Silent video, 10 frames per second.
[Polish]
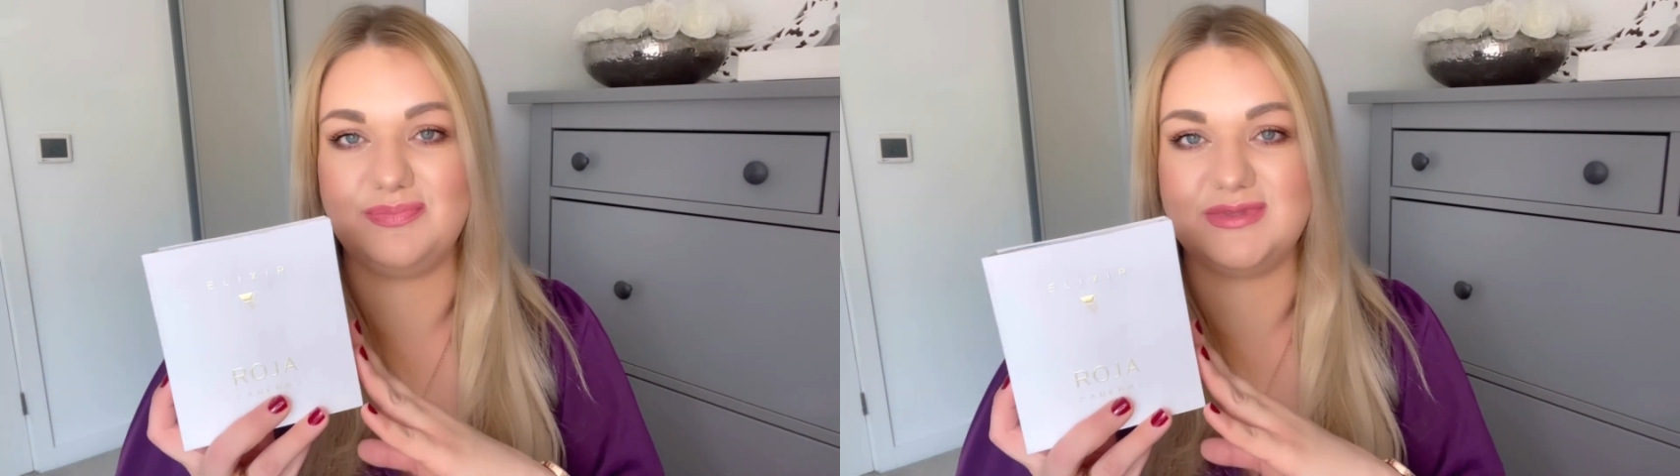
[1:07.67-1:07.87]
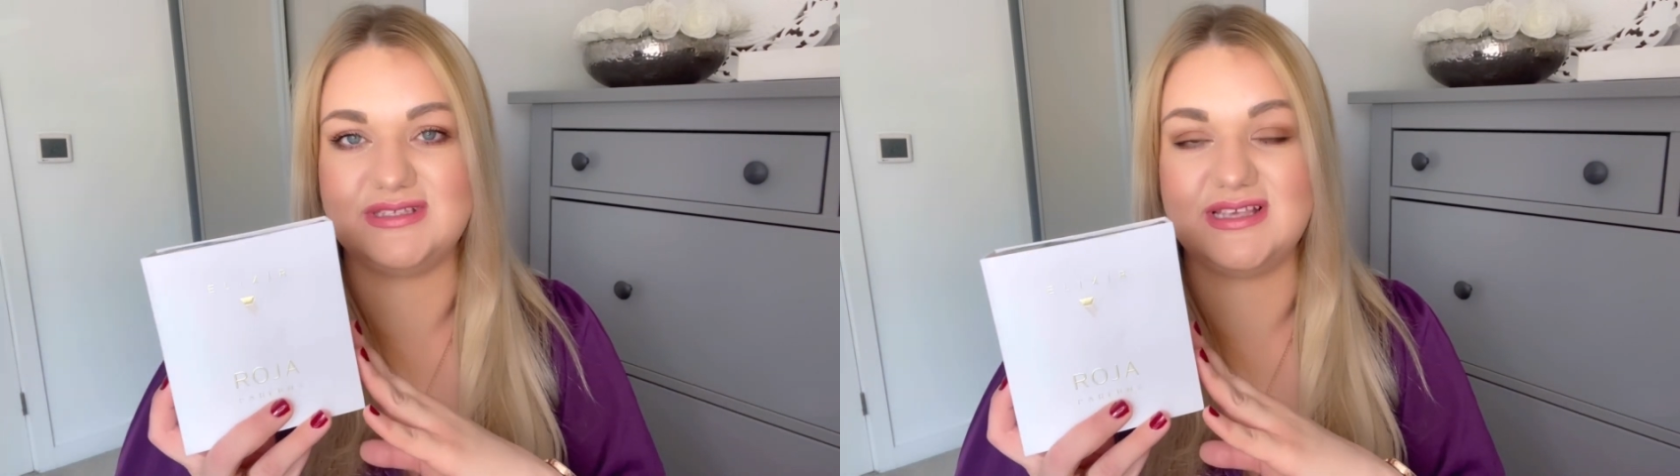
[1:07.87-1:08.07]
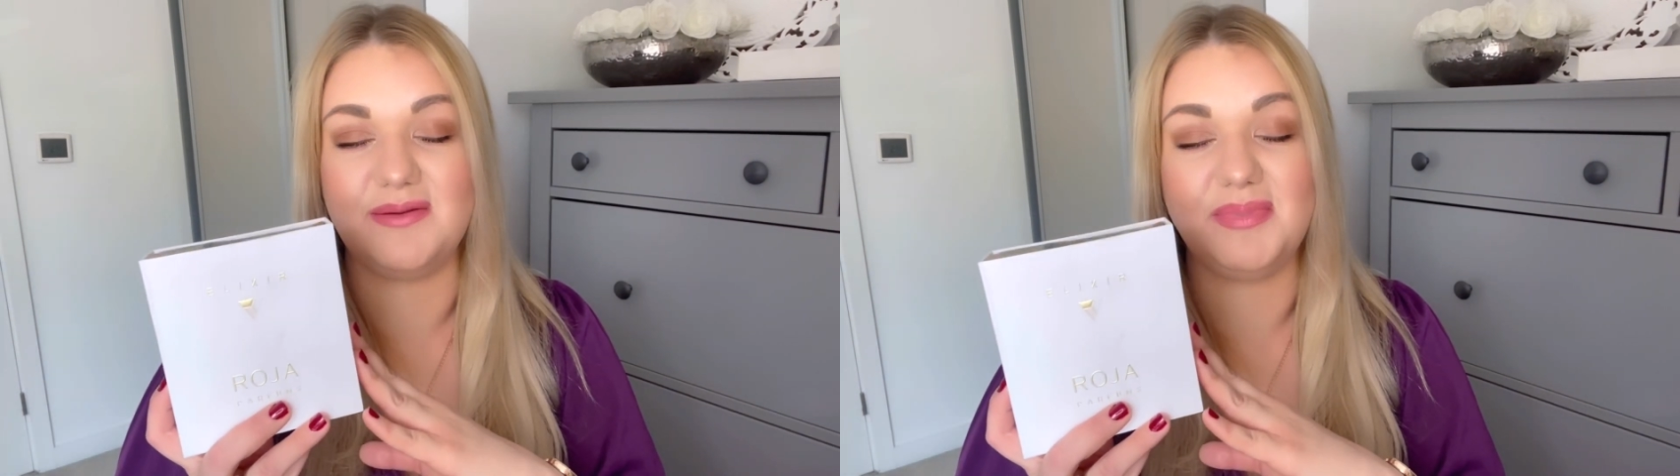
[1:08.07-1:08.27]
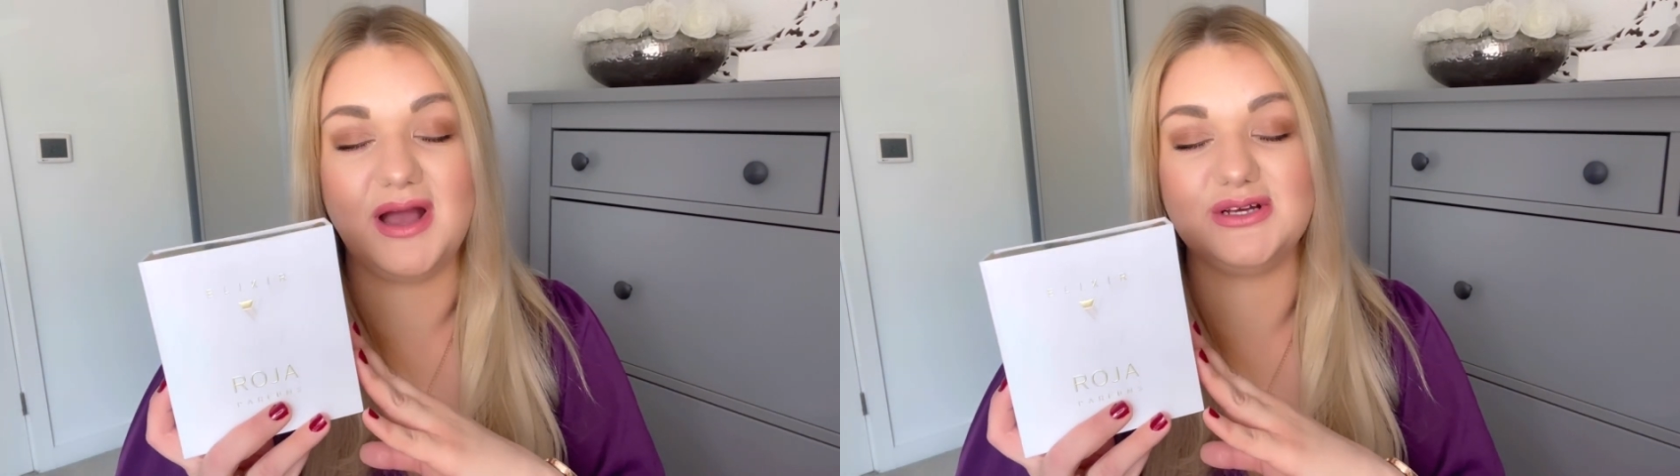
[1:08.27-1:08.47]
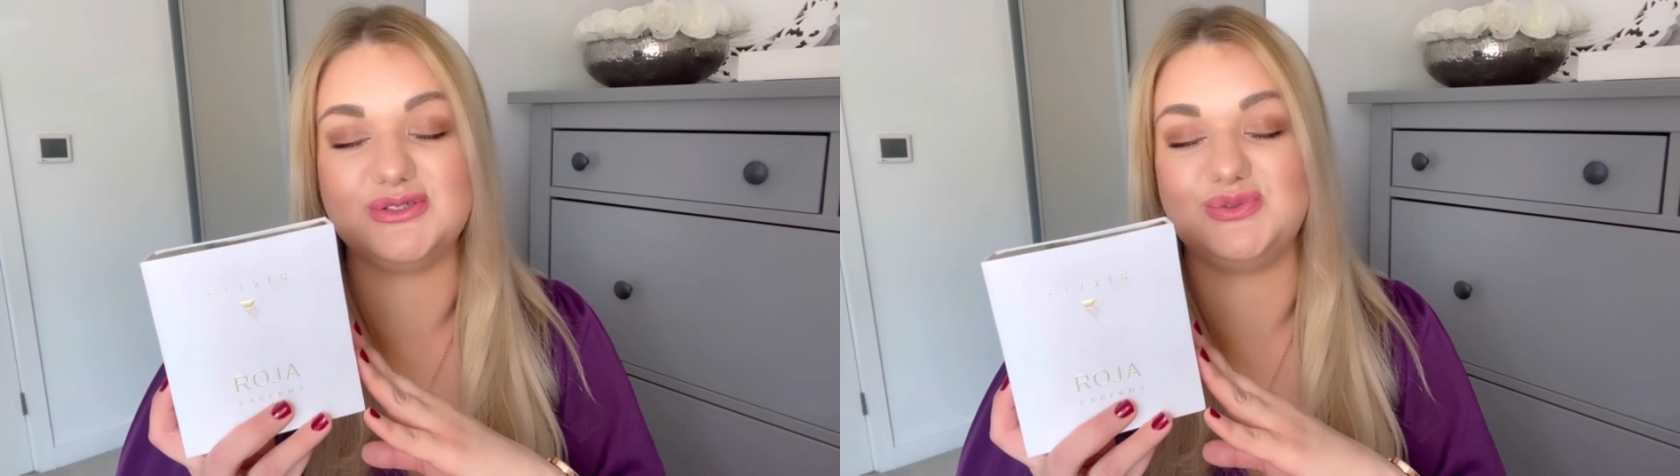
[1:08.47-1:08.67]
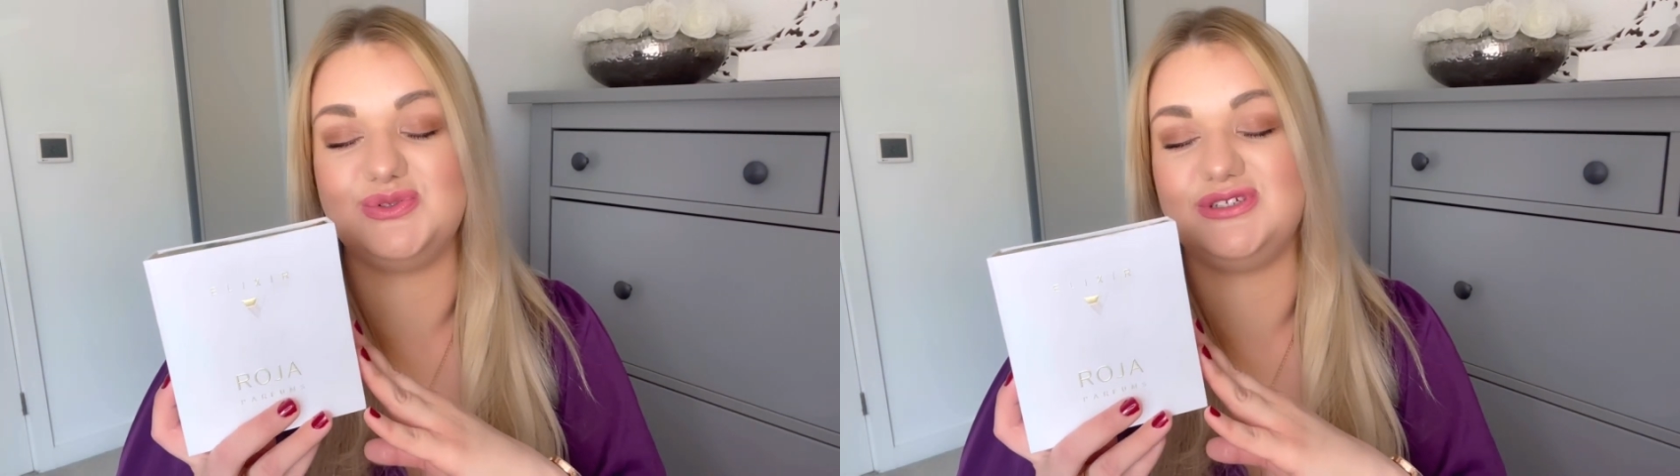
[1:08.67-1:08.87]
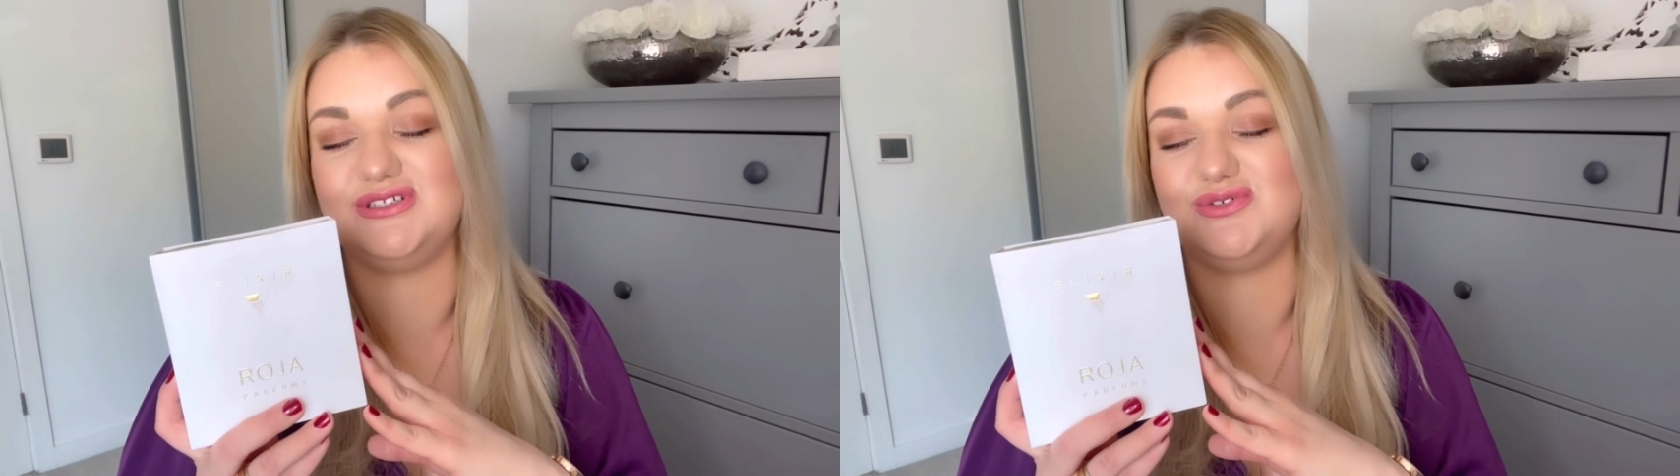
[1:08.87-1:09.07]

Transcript: zapach, który